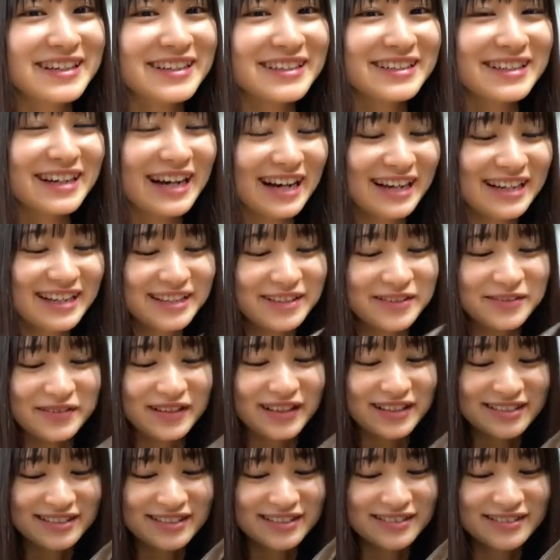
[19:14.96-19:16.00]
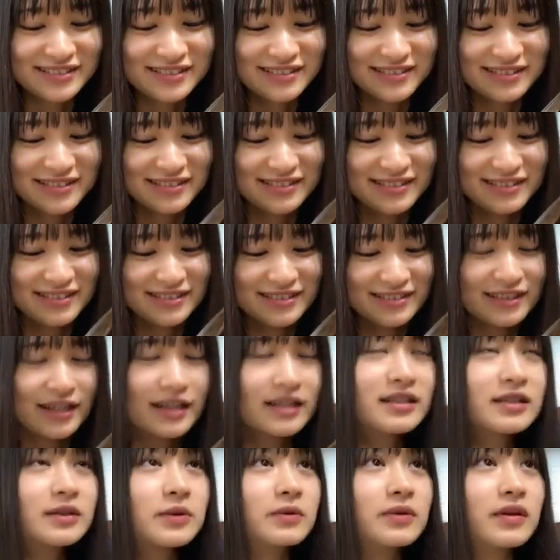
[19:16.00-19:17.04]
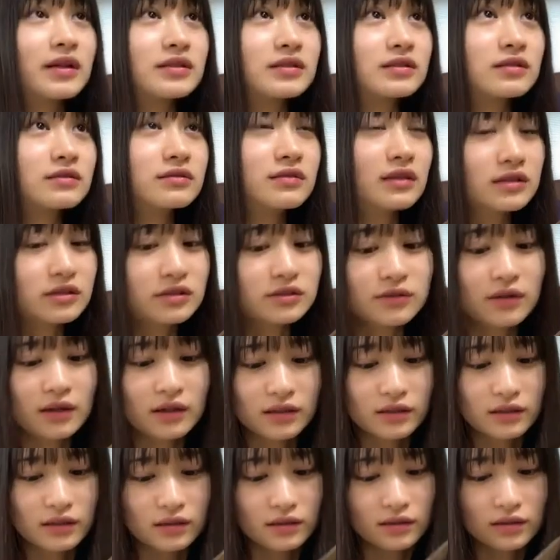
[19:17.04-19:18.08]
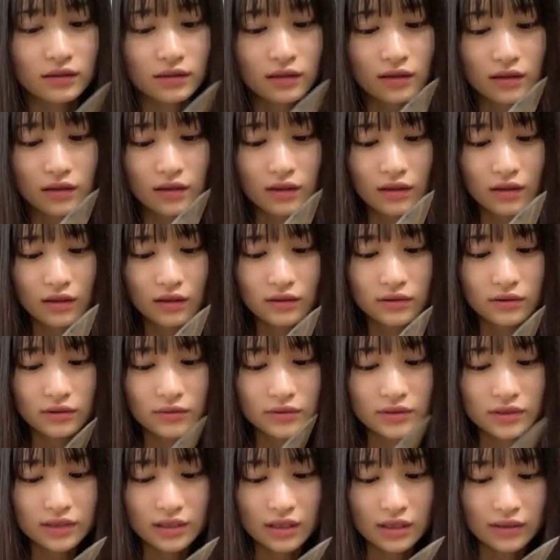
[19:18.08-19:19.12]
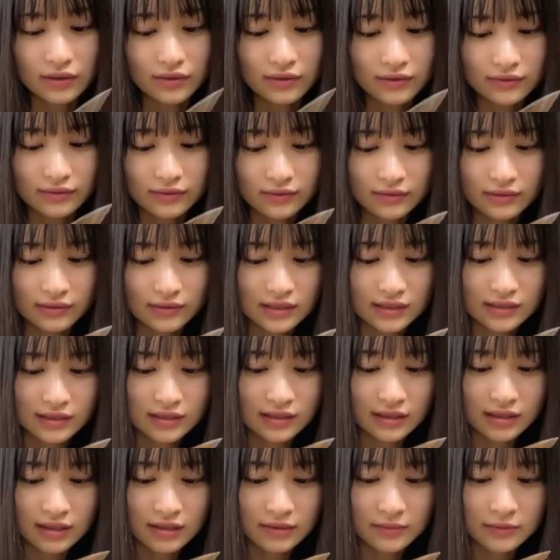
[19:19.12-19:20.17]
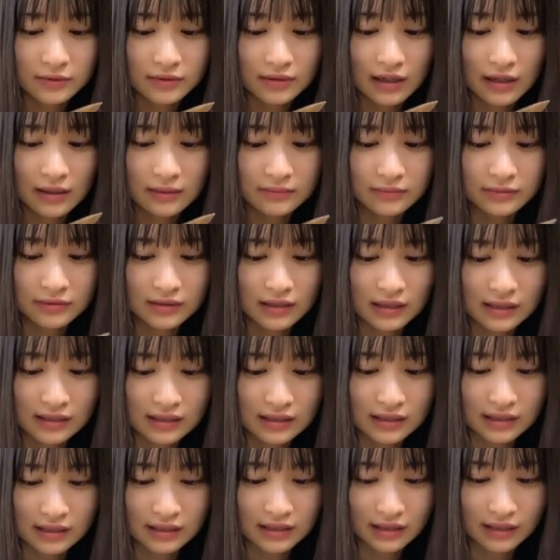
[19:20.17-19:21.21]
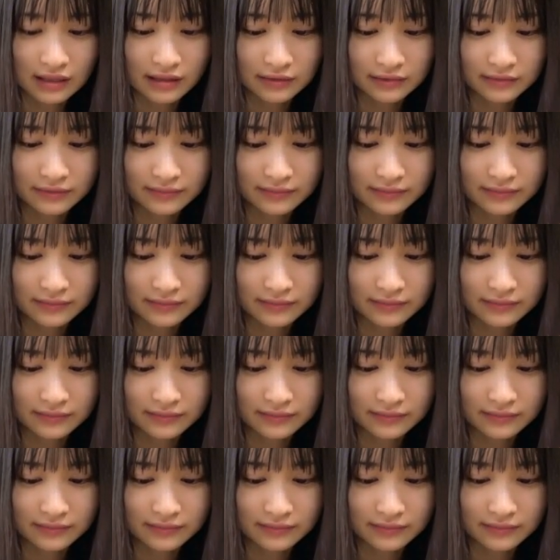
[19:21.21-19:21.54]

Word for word: 秋と夏秋と夏夏と秋どっちだろう私的にもう半分秋なんだけど